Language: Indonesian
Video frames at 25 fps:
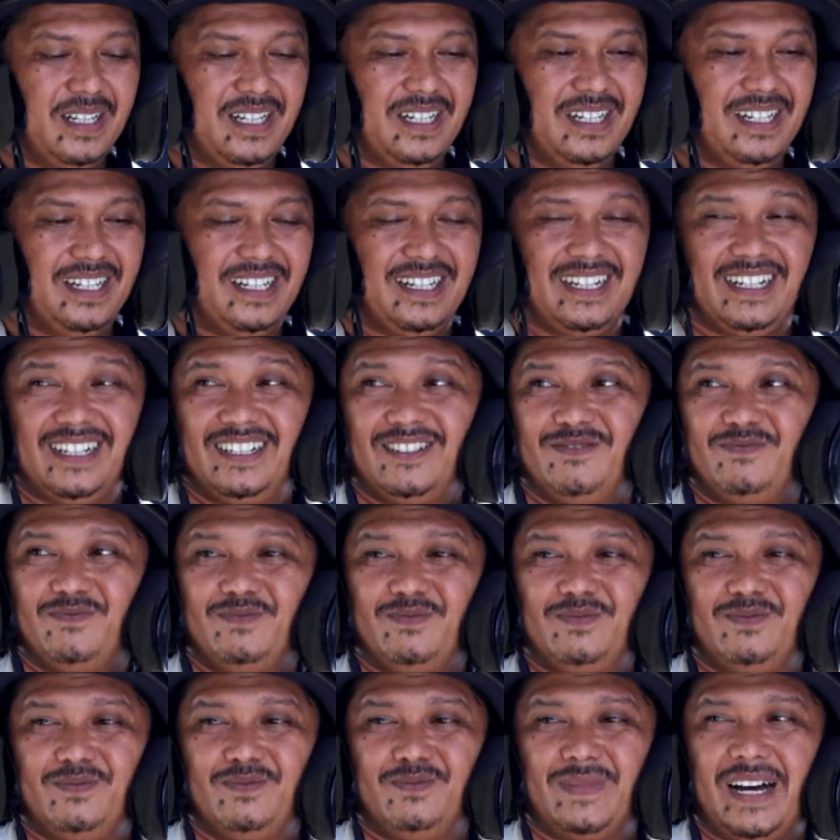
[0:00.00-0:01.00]
uh,
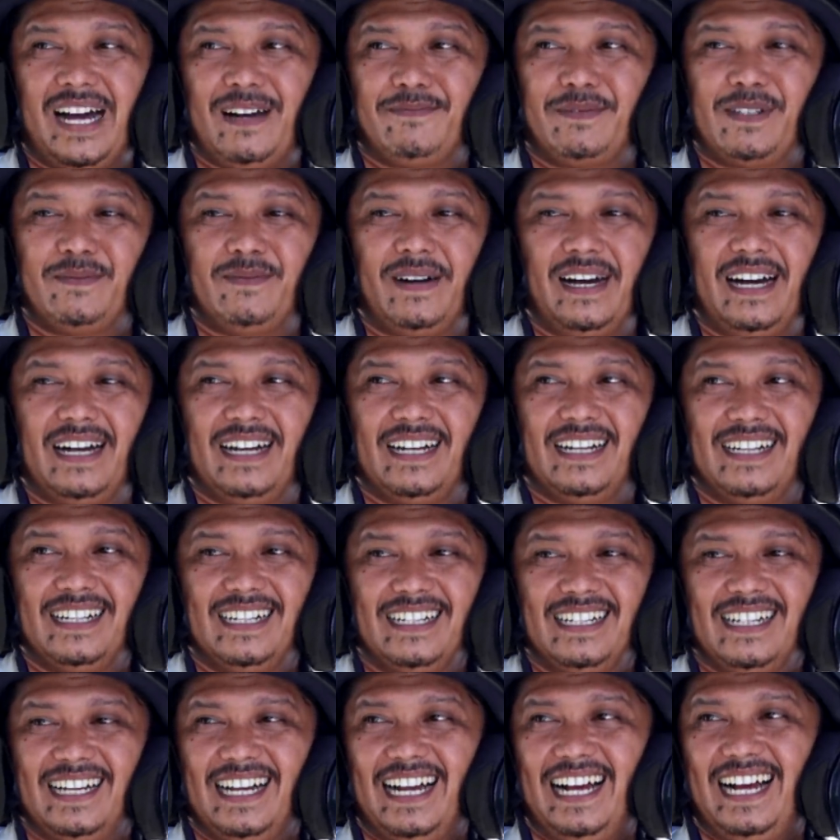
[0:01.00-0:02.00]
maaf nih bang
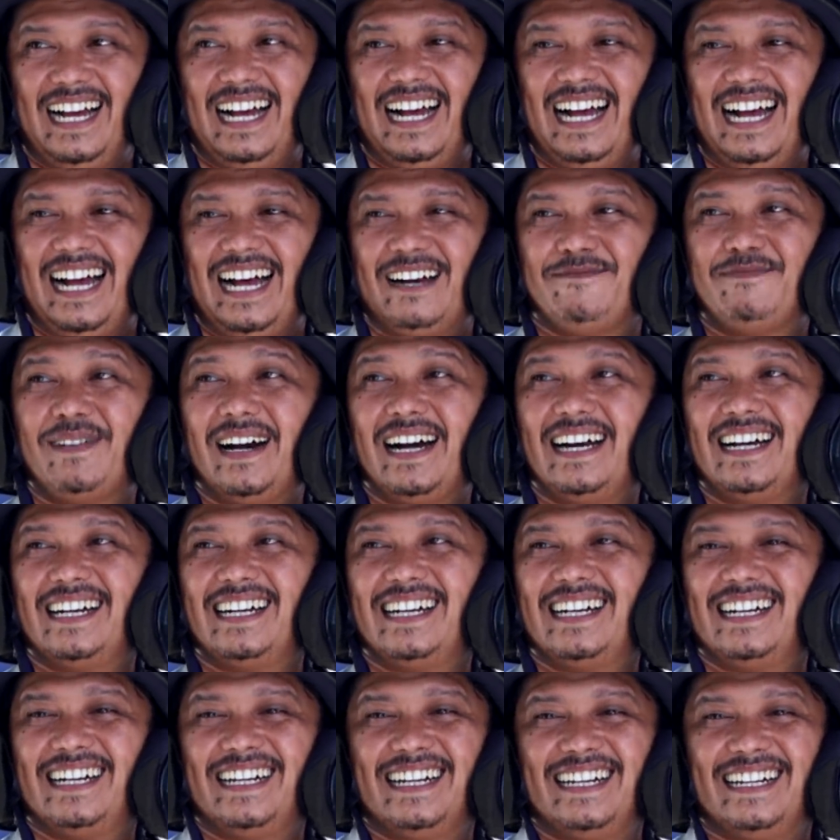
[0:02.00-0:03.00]
abang
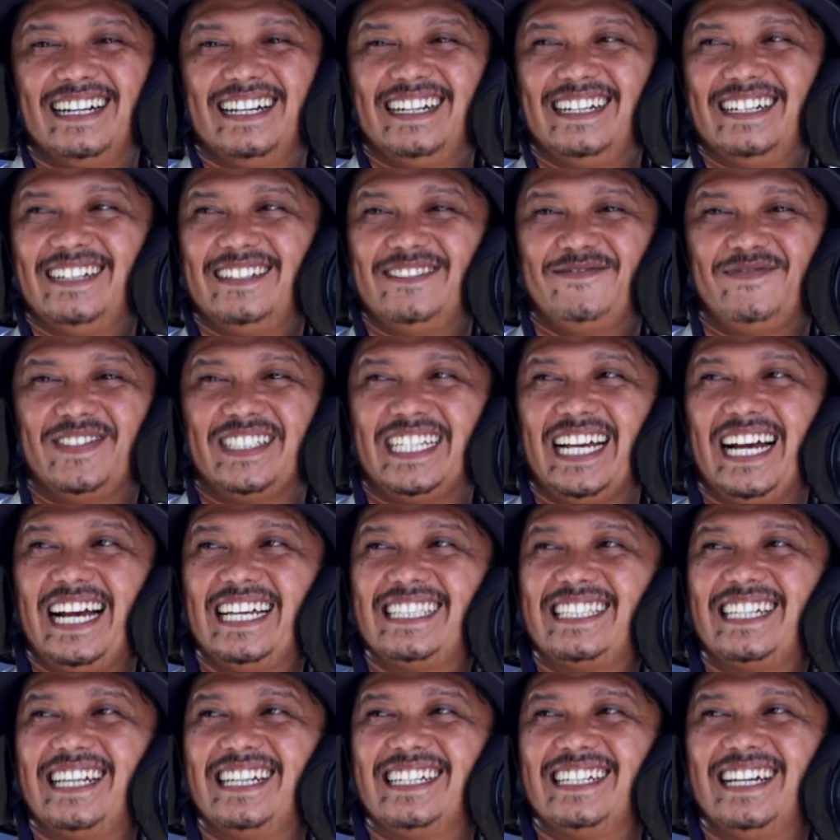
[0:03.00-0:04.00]
bisa
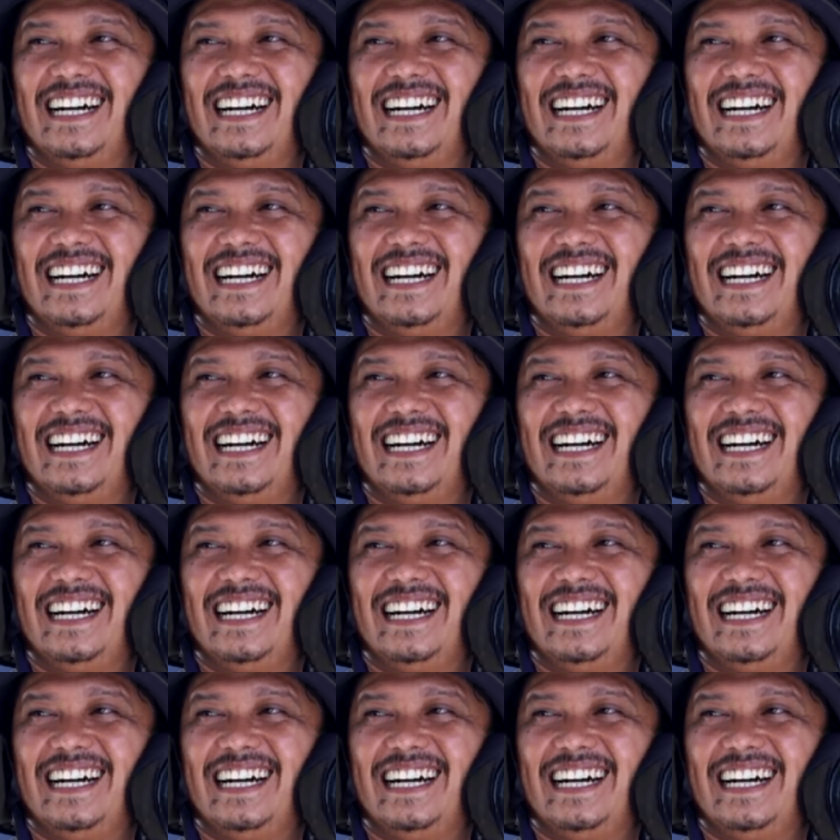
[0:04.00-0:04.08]
nganterin